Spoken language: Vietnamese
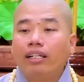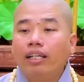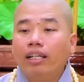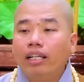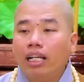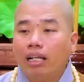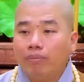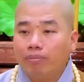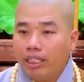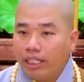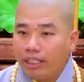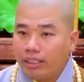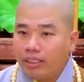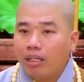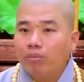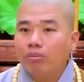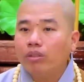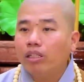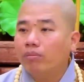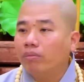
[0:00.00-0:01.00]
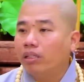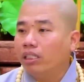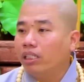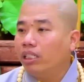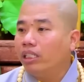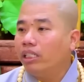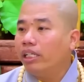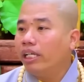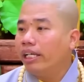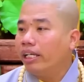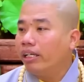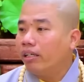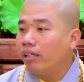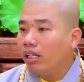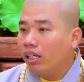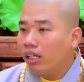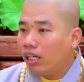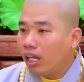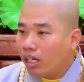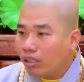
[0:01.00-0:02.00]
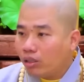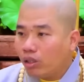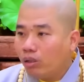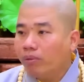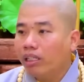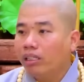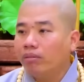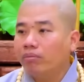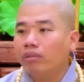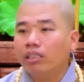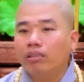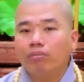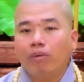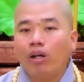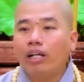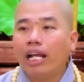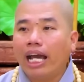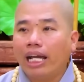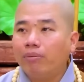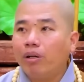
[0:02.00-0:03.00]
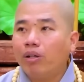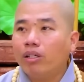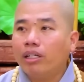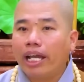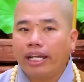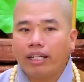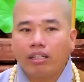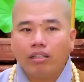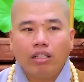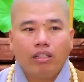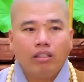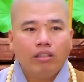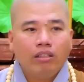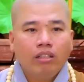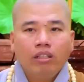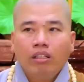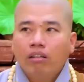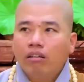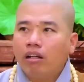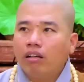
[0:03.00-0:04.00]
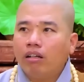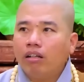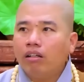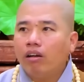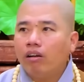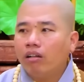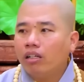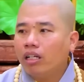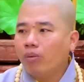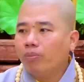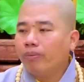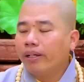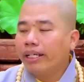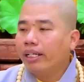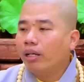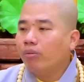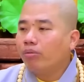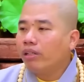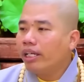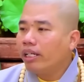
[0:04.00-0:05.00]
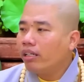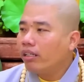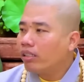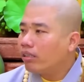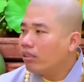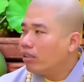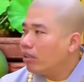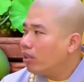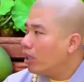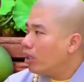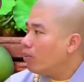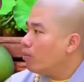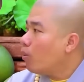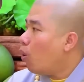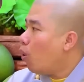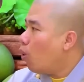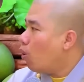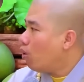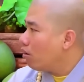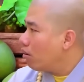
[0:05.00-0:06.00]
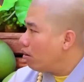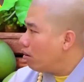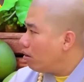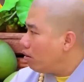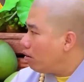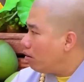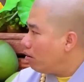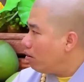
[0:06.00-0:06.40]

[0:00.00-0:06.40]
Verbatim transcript: nó đi làm việc xong rồi mình đi về nơi của mình bỏ đại bỏ càng nó đi, là nó ngồi góc này góc kia nó buồn, nó